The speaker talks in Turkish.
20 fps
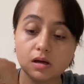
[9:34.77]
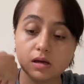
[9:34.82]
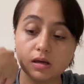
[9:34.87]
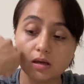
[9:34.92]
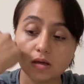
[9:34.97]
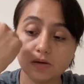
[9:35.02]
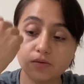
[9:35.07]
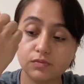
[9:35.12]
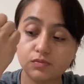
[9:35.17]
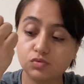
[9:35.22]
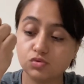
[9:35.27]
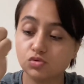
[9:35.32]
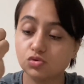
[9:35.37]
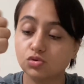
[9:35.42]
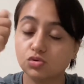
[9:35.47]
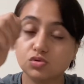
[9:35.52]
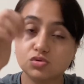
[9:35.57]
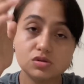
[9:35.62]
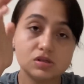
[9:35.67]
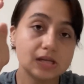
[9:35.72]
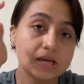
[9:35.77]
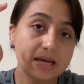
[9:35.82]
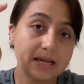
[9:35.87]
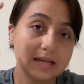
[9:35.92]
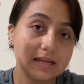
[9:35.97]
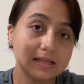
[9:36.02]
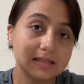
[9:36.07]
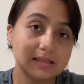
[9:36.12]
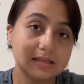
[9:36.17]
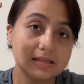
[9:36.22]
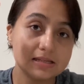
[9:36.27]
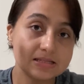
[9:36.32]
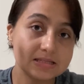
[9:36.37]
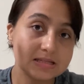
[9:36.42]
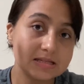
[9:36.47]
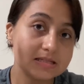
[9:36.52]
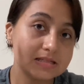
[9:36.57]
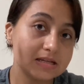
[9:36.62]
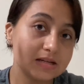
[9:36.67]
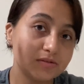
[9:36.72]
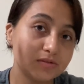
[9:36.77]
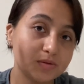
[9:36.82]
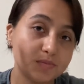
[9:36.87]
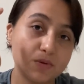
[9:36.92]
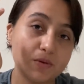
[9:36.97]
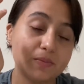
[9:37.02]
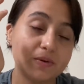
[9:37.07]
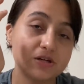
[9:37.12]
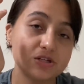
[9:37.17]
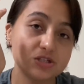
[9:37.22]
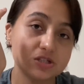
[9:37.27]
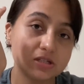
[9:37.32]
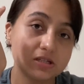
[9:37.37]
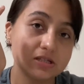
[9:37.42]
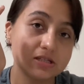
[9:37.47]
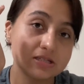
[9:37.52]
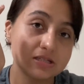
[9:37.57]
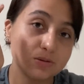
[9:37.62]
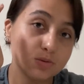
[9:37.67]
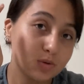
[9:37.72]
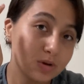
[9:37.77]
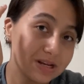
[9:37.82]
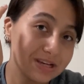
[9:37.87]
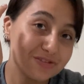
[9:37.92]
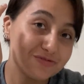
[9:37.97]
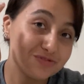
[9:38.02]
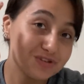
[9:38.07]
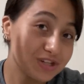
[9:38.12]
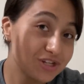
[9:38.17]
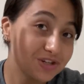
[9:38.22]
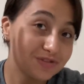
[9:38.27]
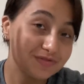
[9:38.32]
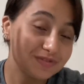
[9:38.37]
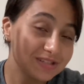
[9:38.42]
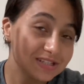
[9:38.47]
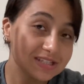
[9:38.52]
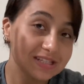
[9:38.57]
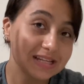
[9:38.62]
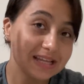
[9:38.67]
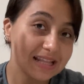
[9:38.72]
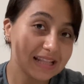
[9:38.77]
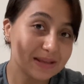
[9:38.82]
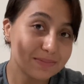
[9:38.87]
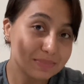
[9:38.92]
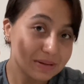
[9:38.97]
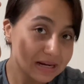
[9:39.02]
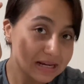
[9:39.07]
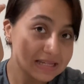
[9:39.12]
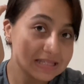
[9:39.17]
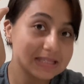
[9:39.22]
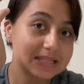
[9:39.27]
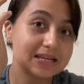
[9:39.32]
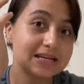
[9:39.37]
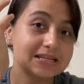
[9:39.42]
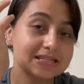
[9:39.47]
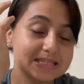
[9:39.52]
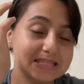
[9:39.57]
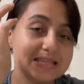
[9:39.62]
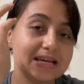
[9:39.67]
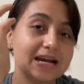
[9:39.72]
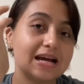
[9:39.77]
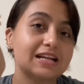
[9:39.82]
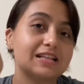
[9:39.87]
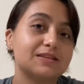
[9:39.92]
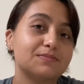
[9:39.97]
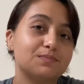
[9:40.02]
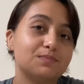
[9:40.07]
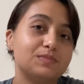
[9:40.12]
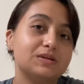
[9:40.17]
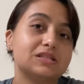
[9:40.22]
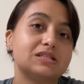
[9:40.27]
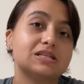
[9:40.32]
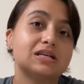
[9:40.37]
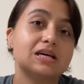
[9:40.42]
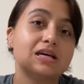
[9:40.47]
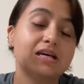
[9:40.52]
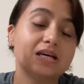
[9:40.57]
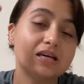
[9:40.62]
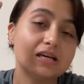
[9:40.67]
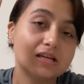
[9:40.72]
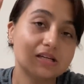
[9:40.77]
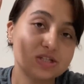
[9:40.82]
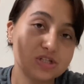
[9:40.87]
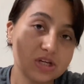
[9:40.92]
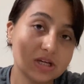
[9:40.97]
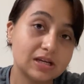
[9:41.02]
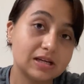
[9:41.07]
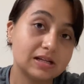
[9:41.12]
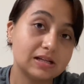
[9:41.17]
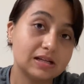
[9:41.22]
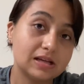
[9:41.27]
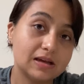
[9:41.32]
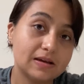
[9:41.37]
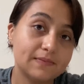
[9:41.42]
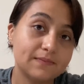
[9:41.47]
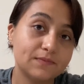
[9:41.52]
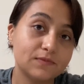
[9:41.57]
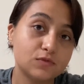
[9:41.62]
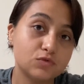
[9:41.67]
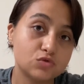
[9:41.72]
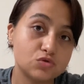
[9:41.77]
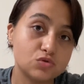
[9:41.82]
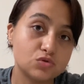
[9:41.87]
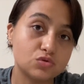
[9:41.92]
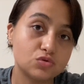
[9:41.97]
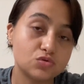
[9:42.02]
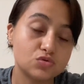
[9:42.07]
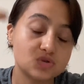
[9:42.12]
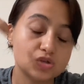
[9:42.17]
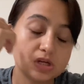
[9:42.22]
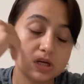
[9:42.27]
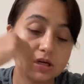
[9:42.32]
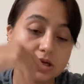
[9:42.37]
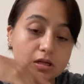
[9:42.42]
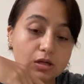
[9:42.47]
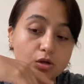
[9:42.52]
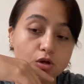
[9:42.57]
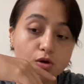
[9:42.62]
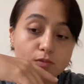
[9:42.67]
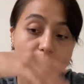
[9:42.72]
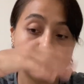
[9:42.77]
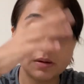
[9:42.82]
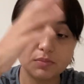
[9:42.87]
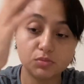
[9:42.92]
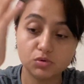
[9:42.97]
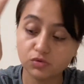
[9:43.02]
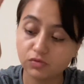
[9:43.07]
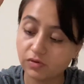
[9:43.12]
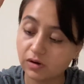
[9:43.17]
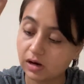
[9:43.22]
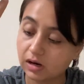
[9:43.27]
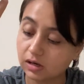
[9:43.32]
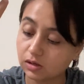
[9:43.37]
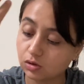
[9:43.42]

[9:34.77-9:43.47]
E, vücudunuzu ellediğinizde, zayıflamaya başladığınızda böyle vıcık vıcık değil de biraz daha sert bir şekilde vücudunuz şekilleniyor. Ben bunu fark